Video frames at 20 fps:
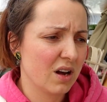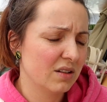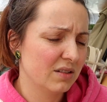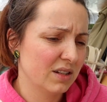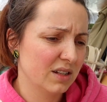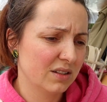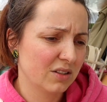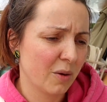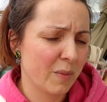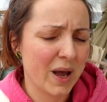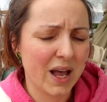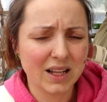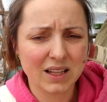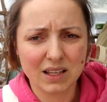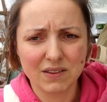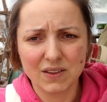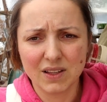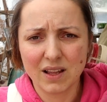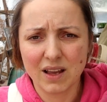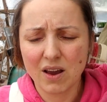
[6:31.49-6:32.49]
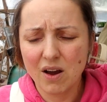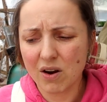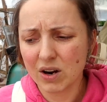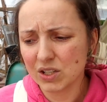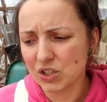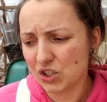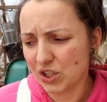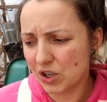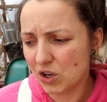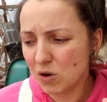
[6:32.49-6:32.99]
des tomates qui viennent ailleurs,
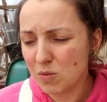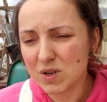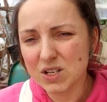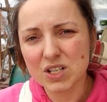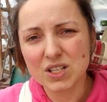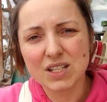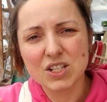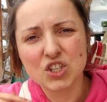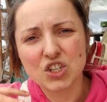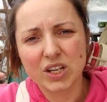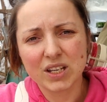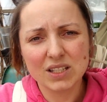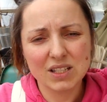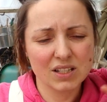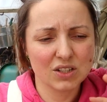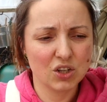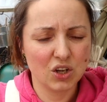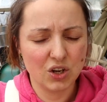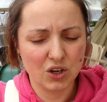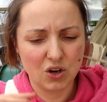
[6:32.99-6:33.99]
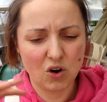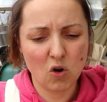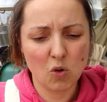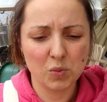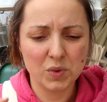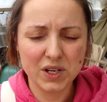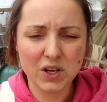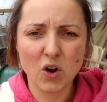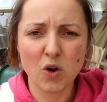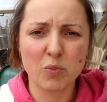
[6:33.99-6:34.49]
etc., ben, tu sais, je risque de
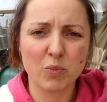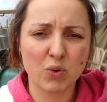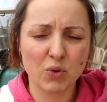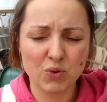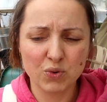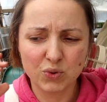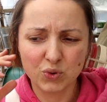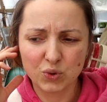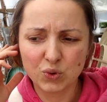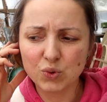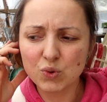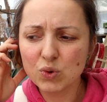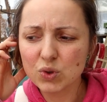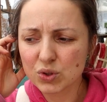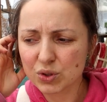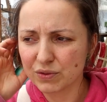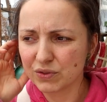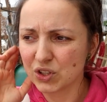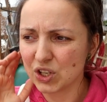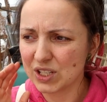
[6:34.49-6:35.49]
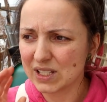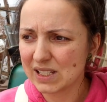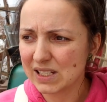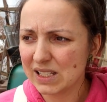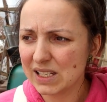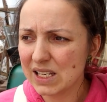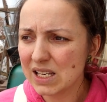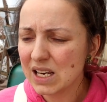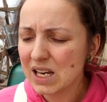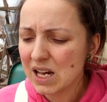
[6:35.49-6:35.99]
combler un peu tout, sauf que
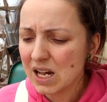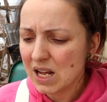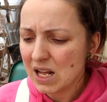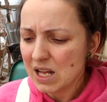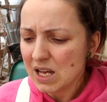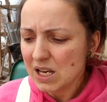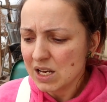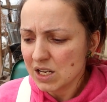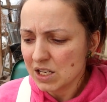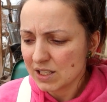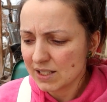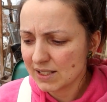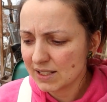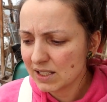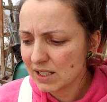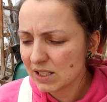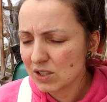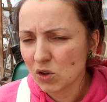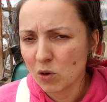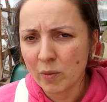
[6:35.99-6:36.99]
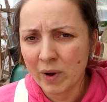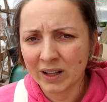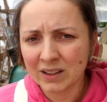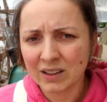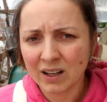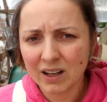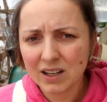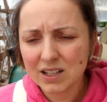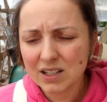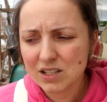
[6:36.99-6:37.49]
si, si sur ma
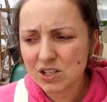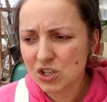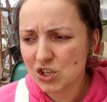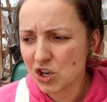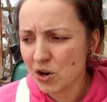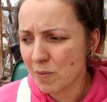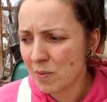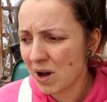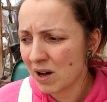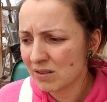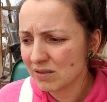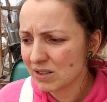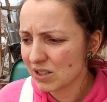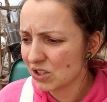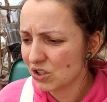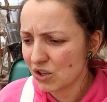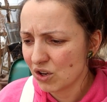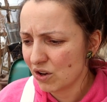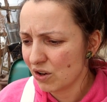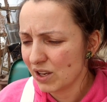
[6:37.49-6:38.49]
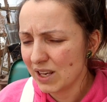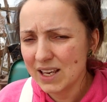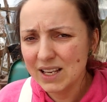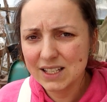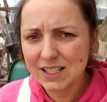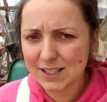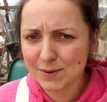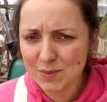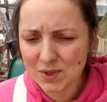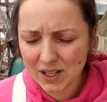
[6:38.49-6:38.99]
terre, je manque de
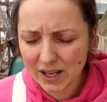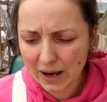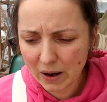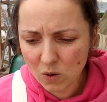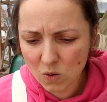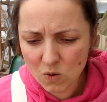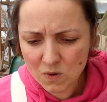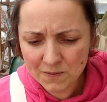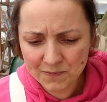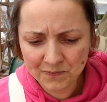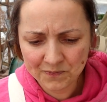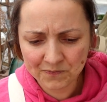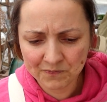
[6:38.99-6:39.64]
X minéraux,